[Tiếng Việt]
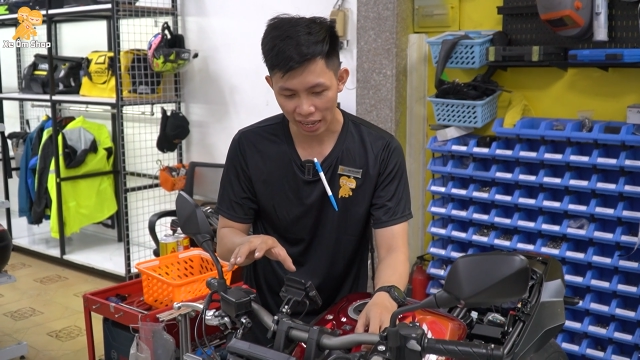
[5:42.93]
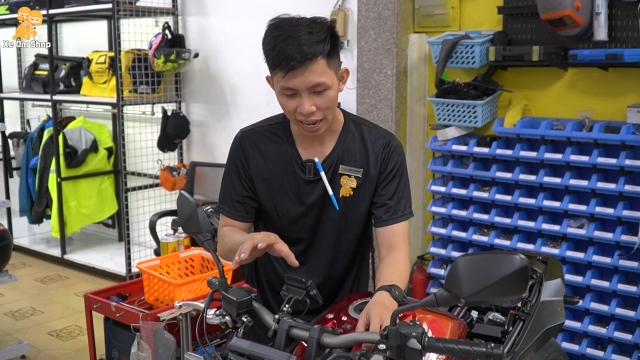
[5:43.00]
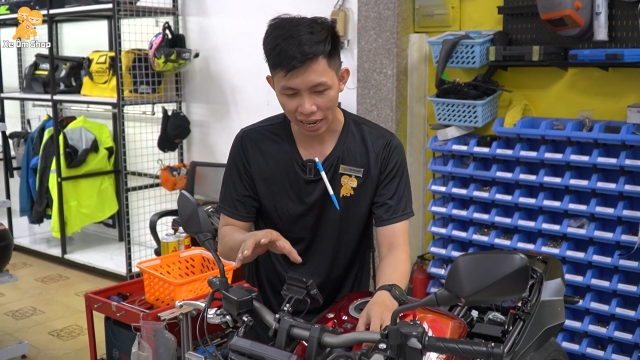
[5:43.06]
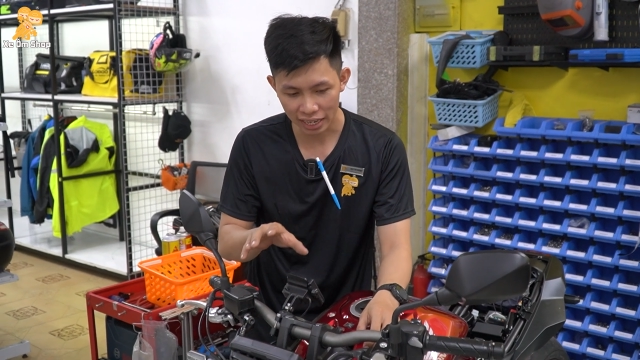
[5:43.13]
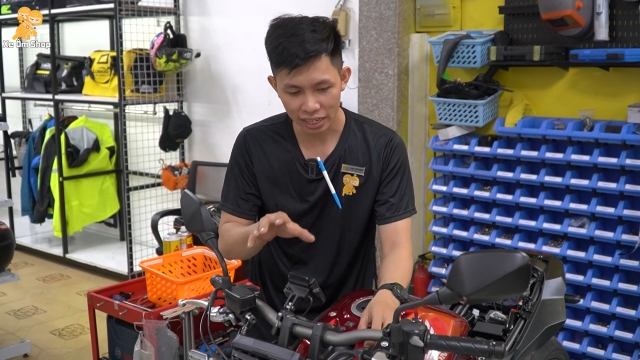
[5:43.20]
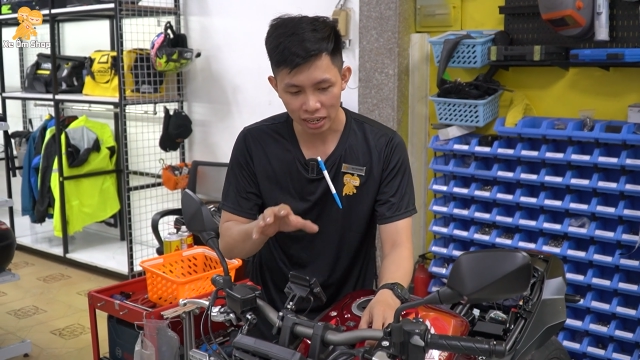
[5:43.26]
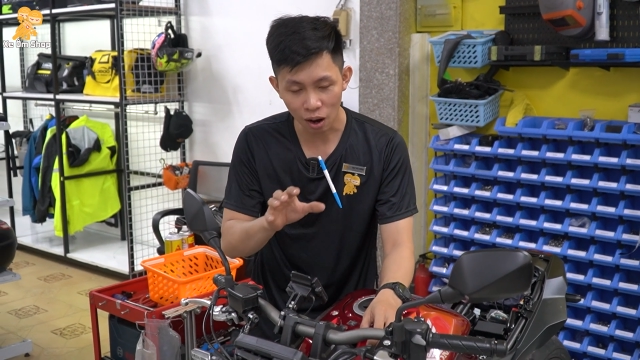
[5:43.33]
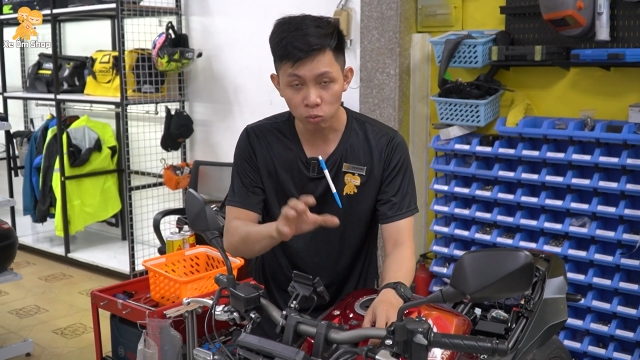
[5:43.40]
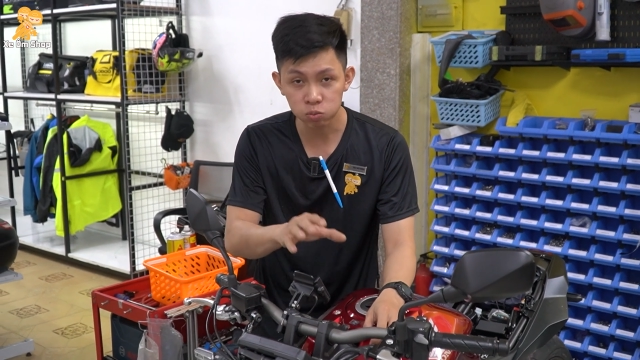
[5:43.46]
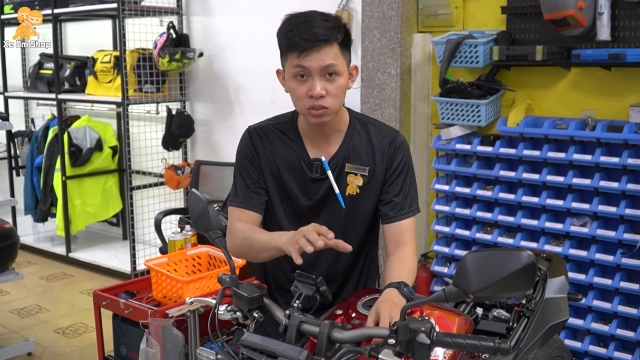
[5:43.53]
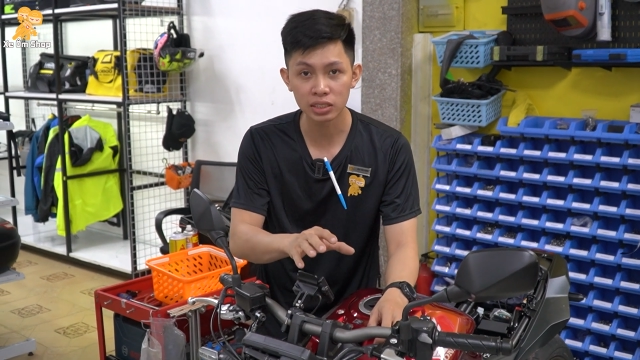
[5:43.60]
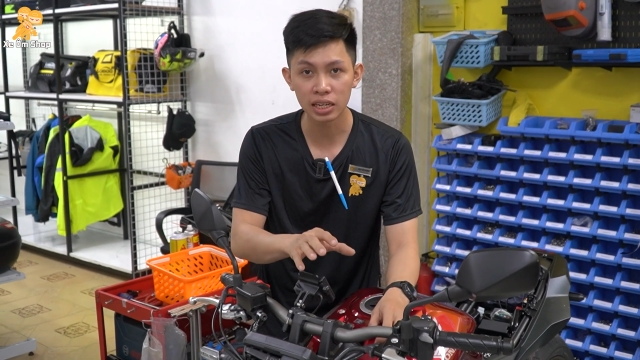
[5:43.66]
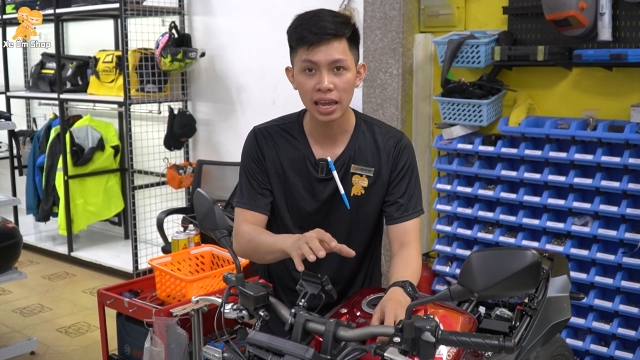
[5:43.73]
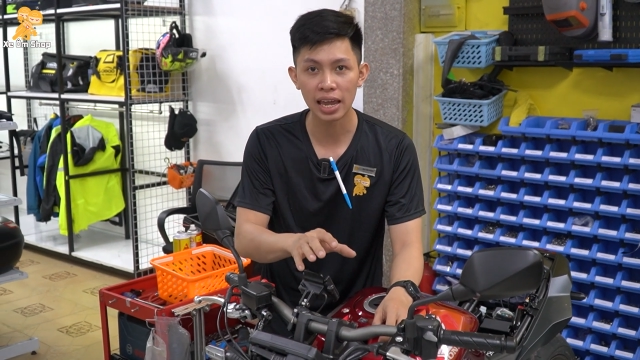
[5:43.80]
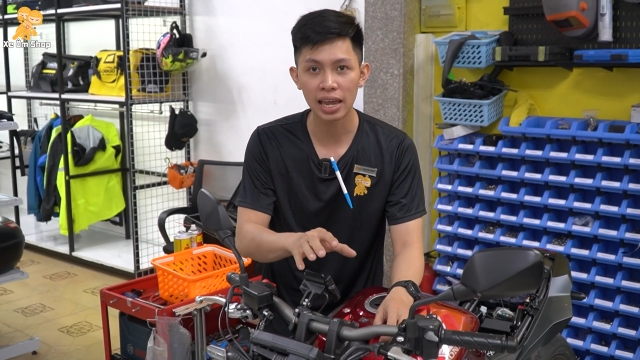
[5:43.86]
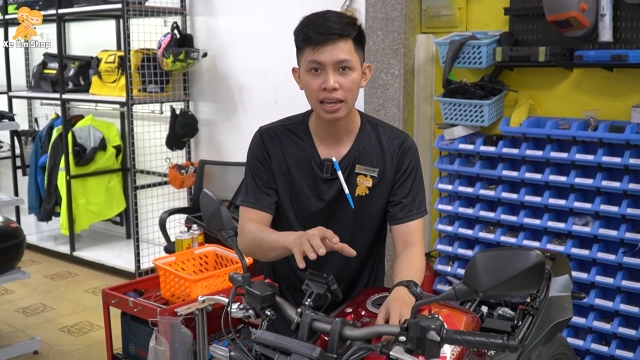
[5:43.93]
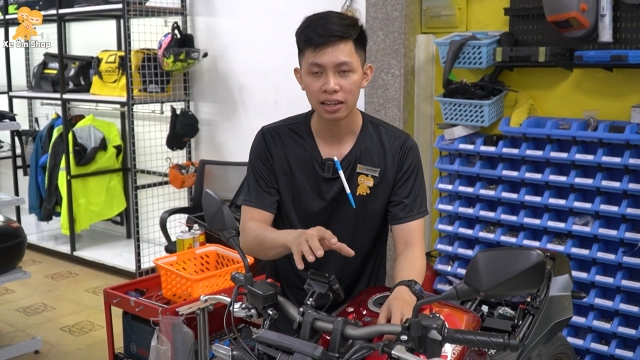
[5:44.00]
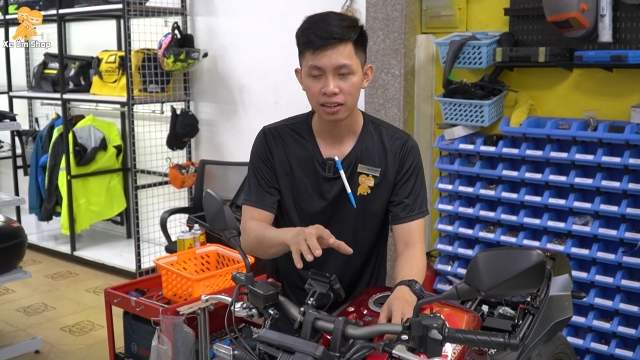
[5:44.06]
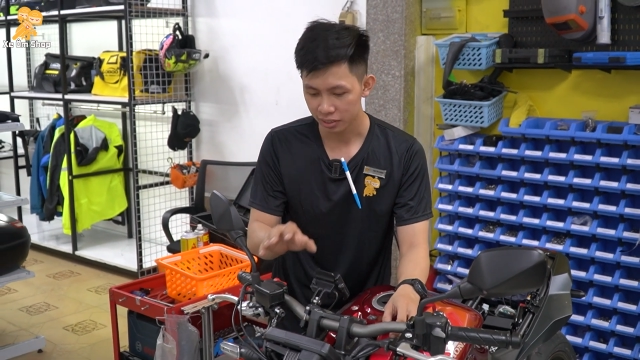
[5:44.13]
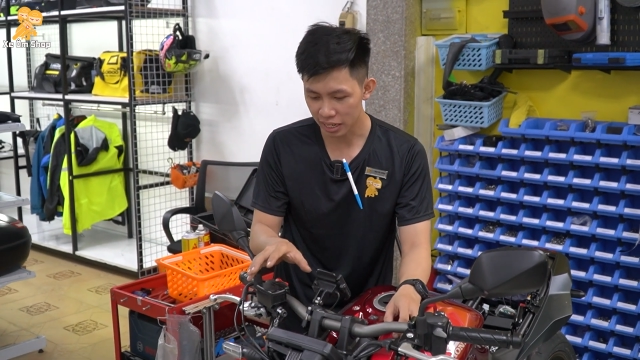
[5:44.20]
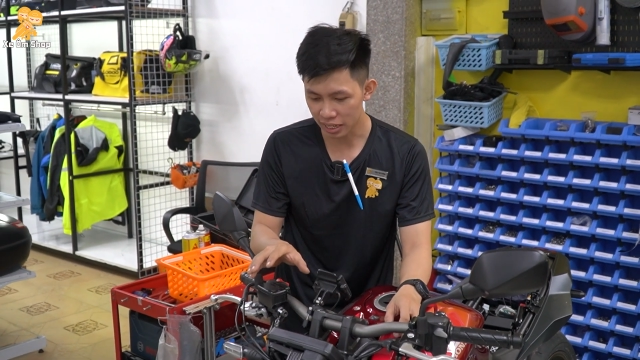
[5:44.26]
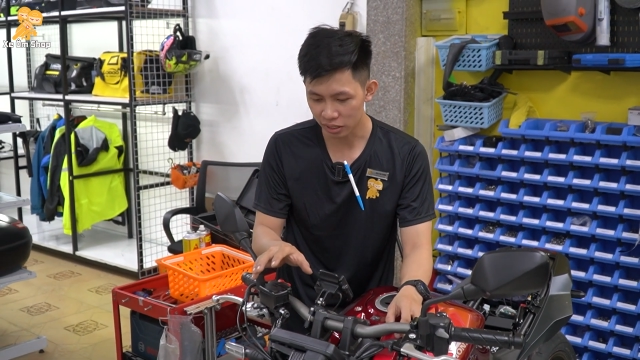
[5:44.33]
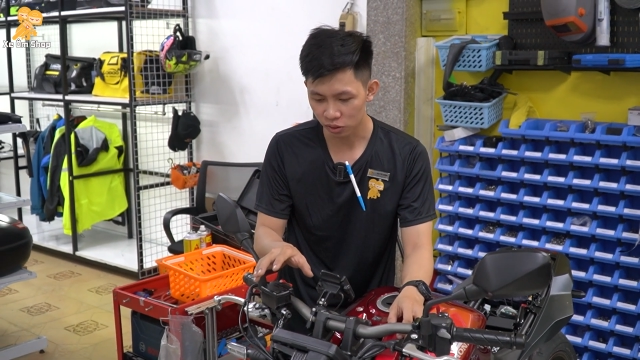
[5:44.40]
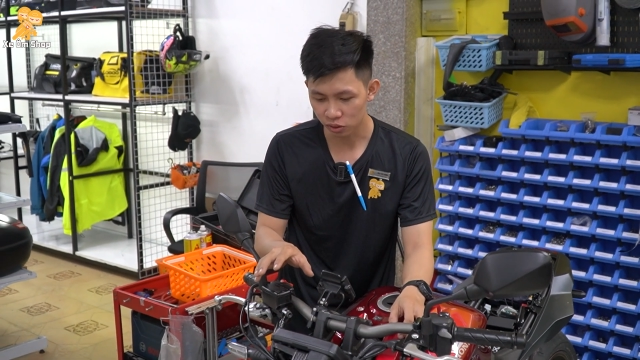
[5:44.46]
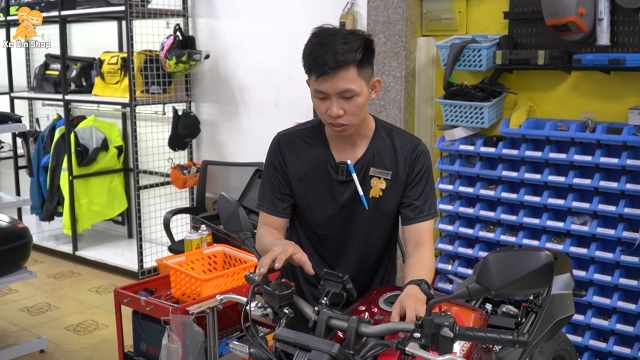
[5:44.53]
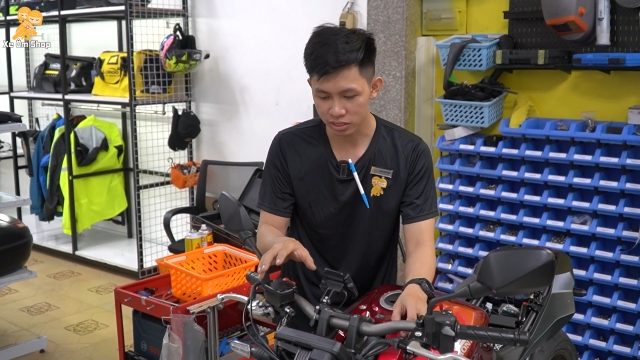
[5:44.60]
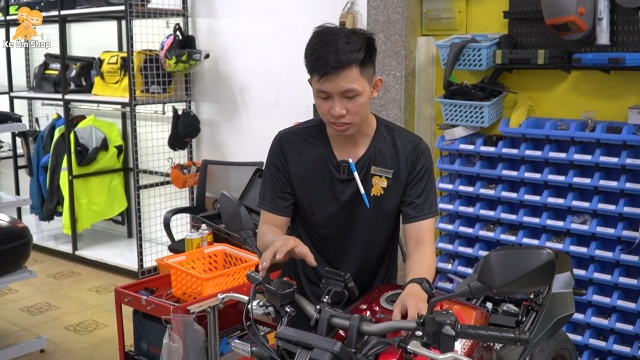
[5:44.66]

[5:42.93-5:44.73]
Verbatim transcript: cái ốc xe zin,